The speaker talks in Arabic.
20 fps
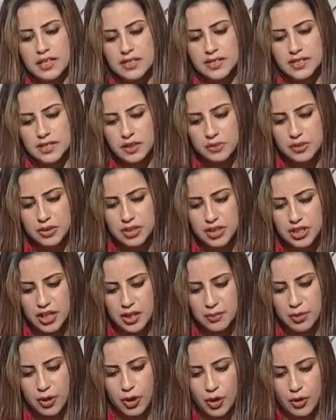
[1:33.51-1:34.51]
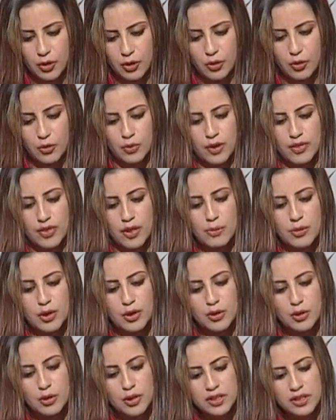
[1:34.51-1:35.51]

الصوت الشعبي الحر هو ضمان